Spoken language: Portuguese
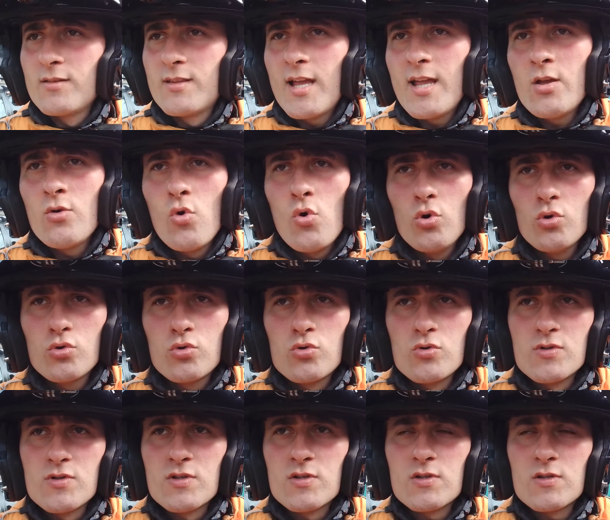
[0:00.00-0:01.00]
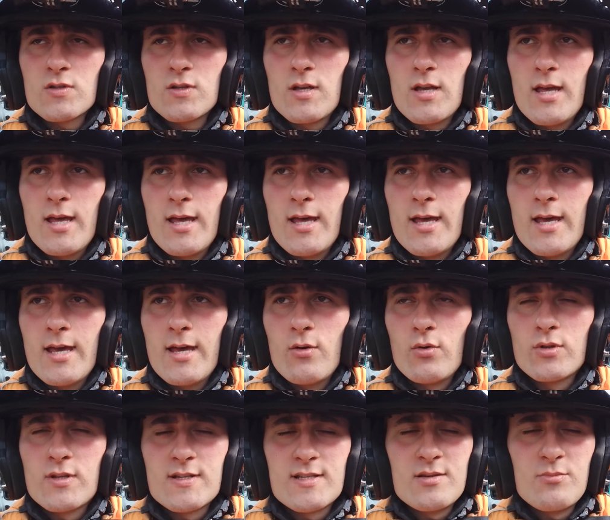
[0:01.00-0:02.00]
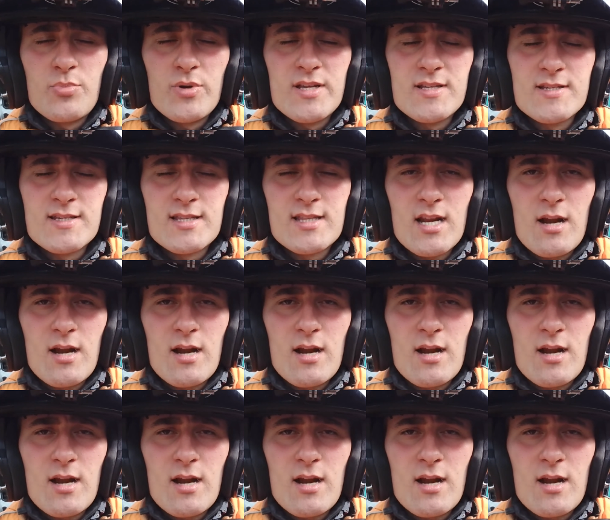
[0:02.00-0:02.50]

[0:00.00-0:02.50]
Tem outros, é, outras empresas que